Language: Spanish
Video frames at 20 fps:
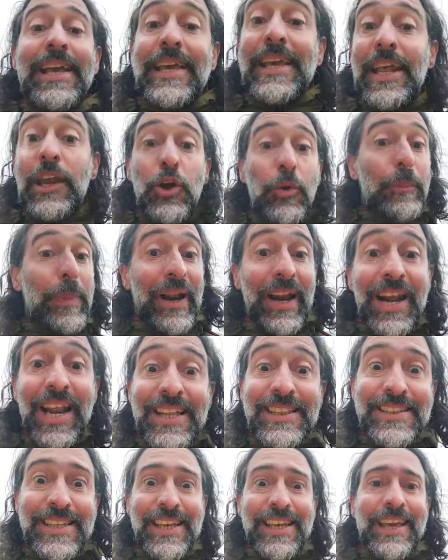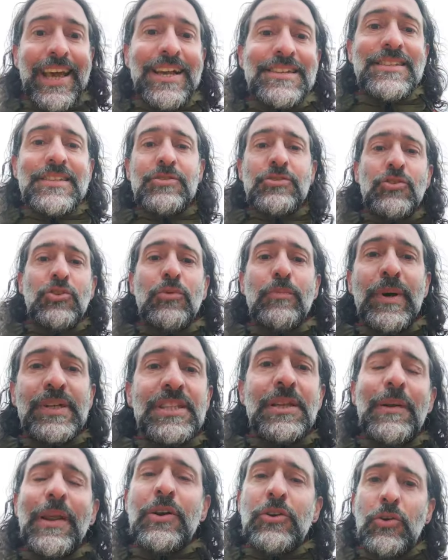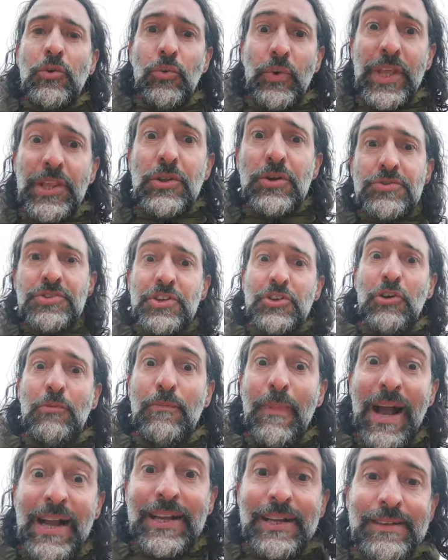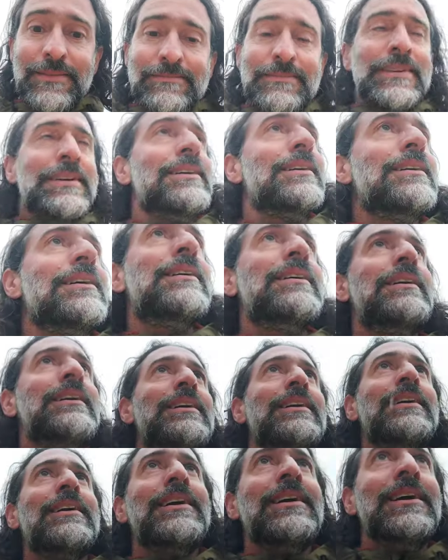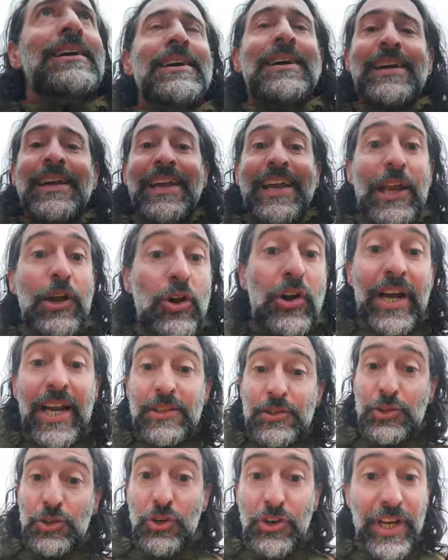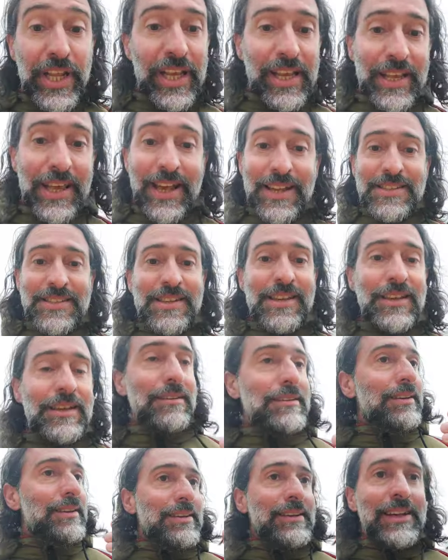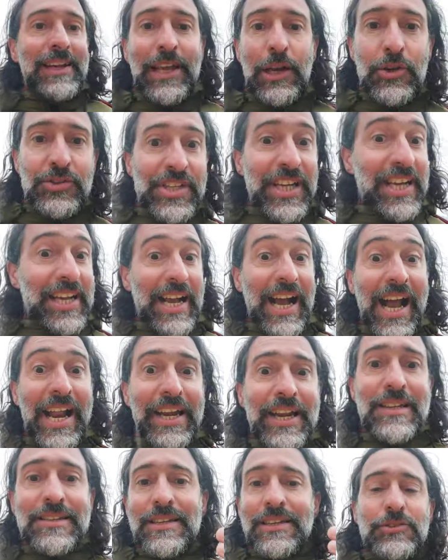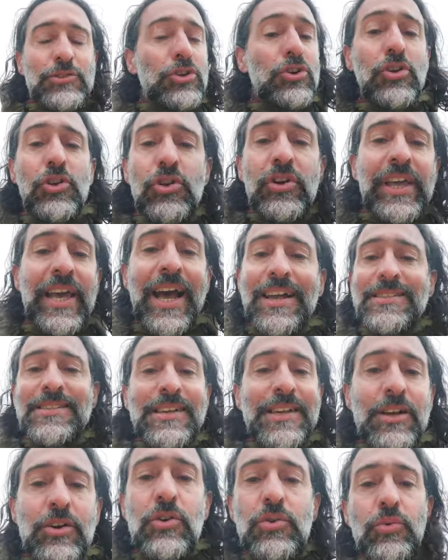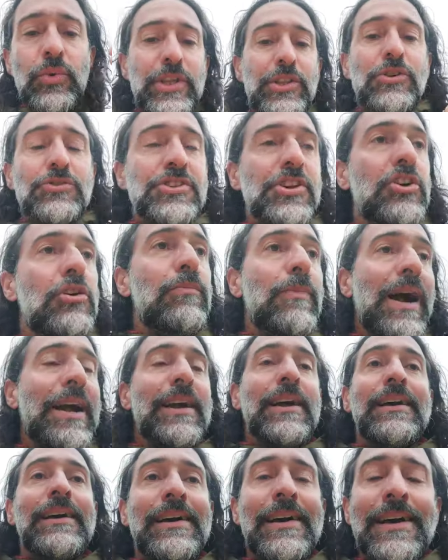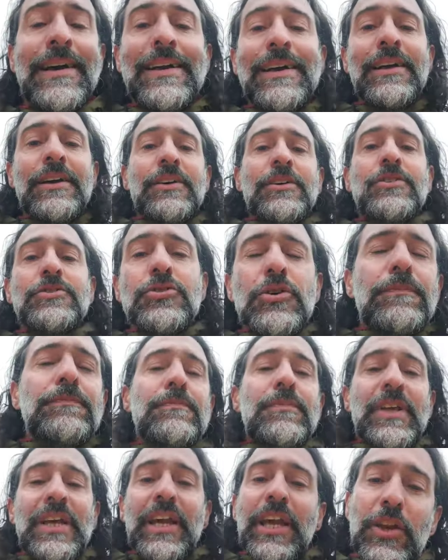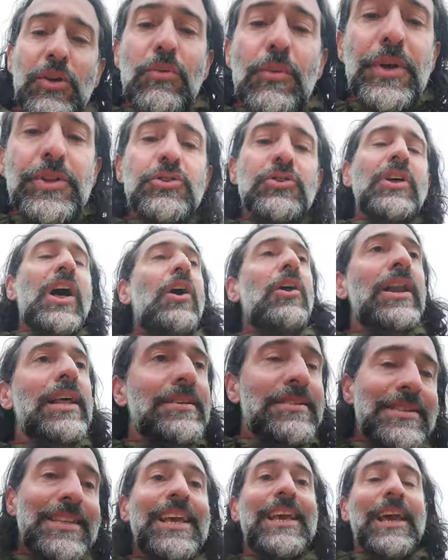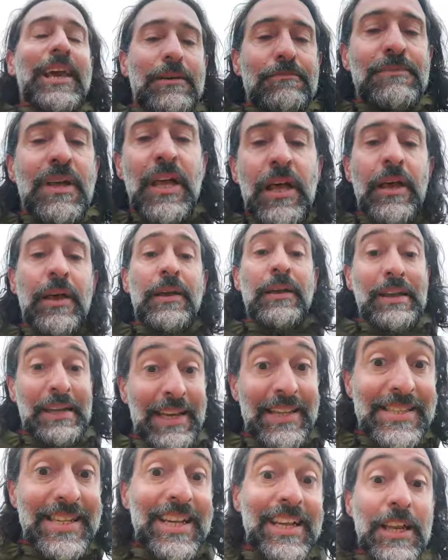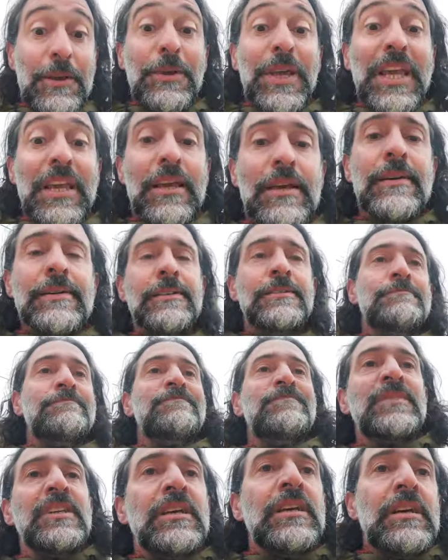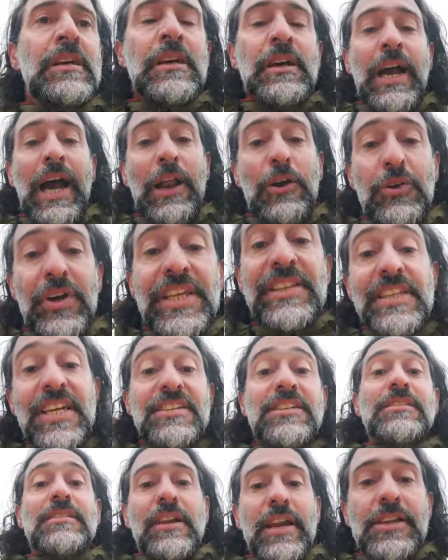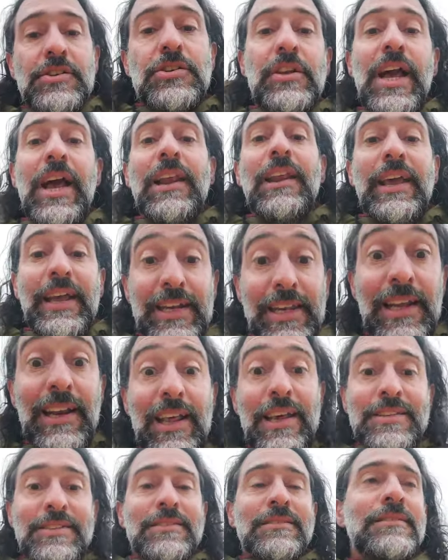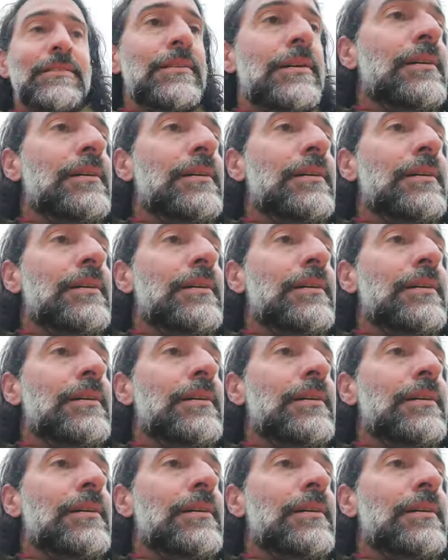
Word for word: que los parlantes que hace son compatibles con Windows y con Mac, que los ratones que hace que los escáneres, que todo lo que hace es con Windows y con Mac. Yo en un momento dado les dije, les escribí a Logitech Internacional en inglés.